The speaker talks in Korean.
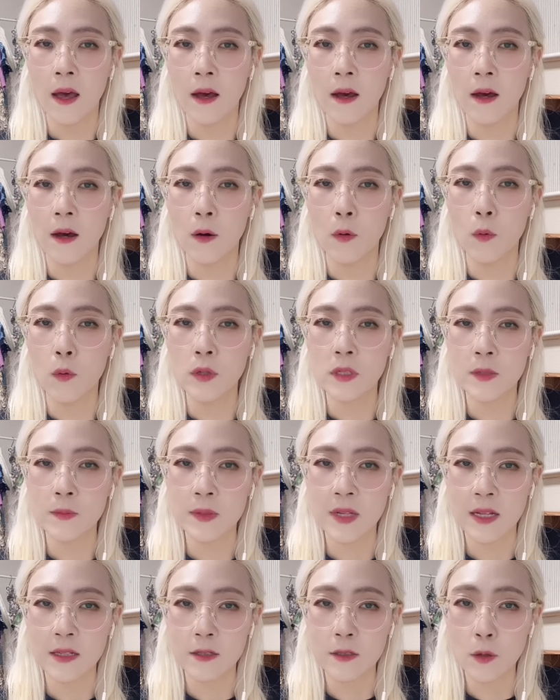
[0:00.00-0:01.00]
어,
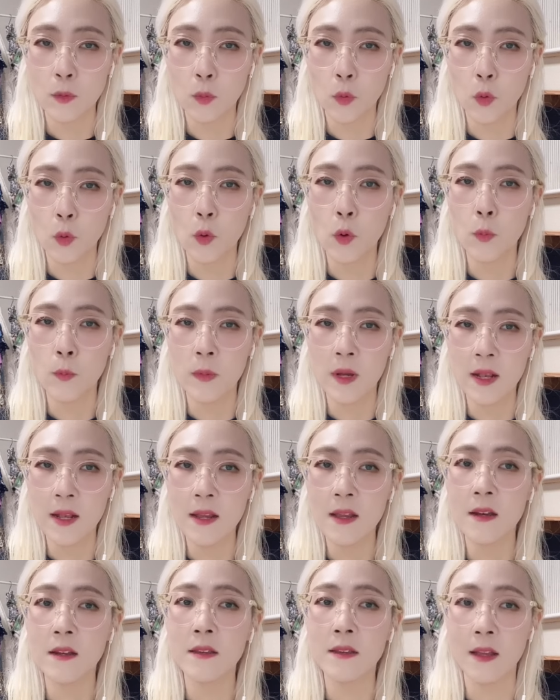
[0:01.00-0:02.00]
54.5
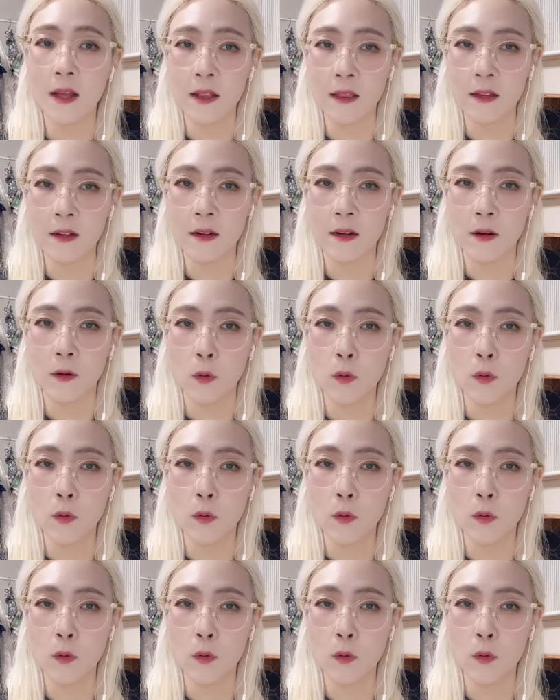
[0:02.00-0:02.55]
밀리언 달러,